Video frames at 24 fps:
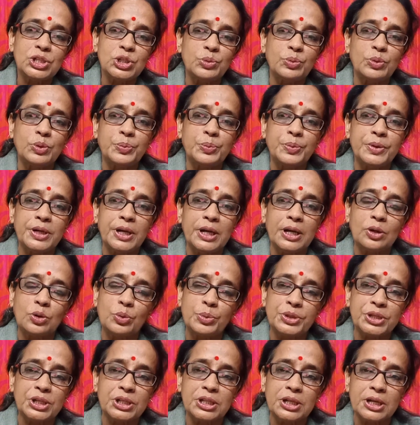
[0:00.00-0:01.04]
আসিব ফিরে
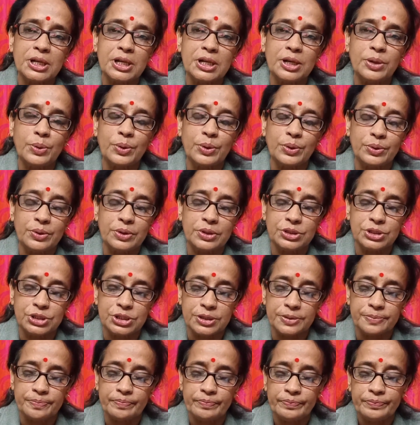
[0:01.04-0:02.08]
কবিতা থেকে নেওয়া
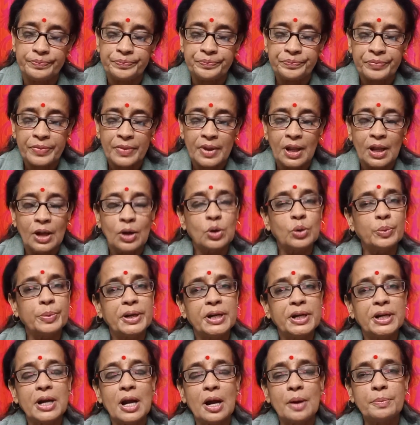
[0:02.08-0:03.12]
হয়েছে
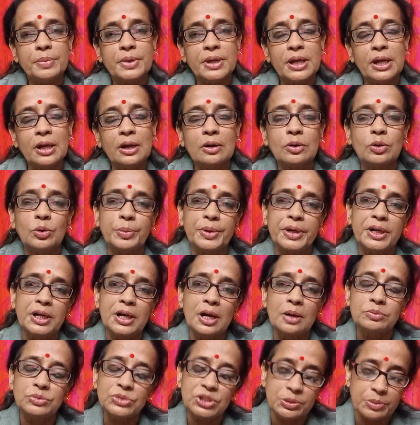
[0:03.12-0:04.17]
কবির নাম কি কবির
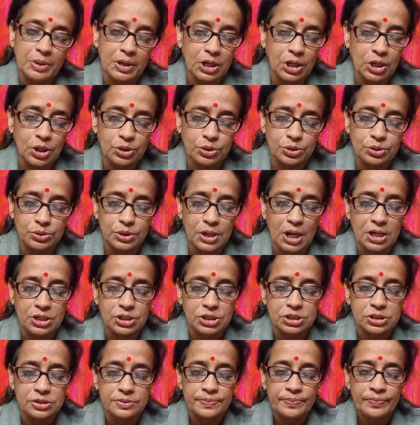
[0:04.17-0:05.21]
নাম জীবনানন্দ
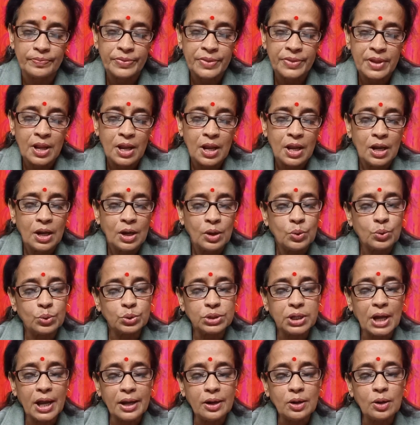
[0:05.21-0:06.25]
দাস
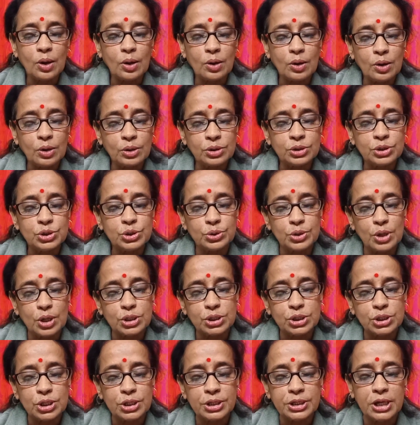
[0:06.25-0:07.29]
কোথায় কখন
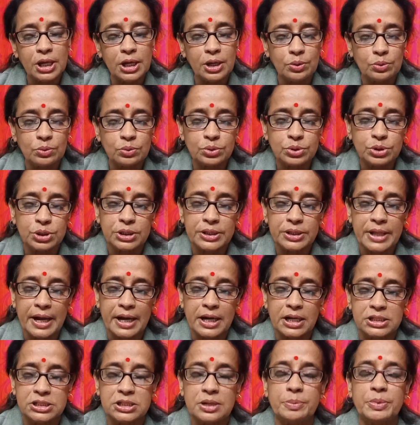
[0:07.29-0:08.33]
সুদর্শনকে উঠতে
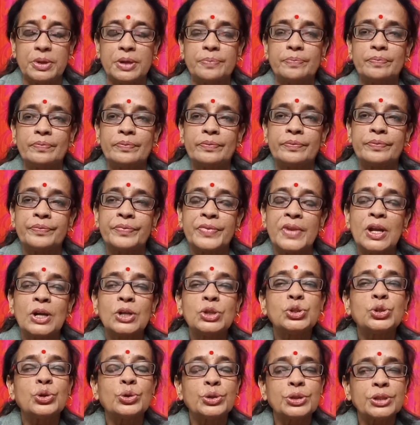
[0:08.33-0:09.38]
দেখা যাবে
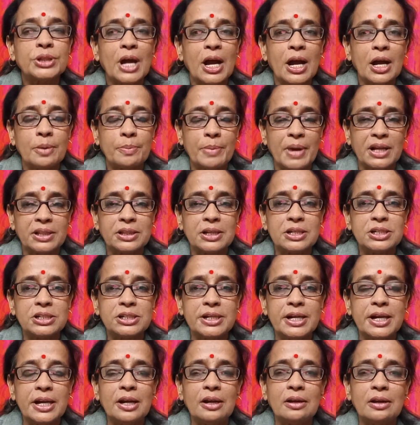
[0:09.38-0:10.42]
সন্ধ্যার
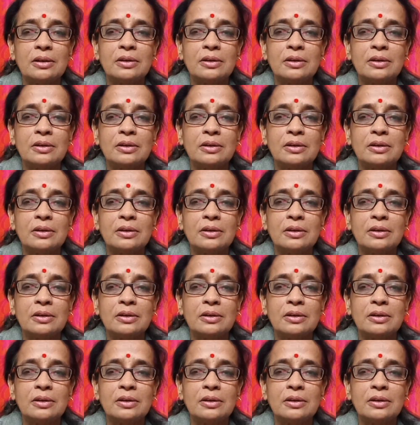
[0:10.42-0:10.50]
বাতাসে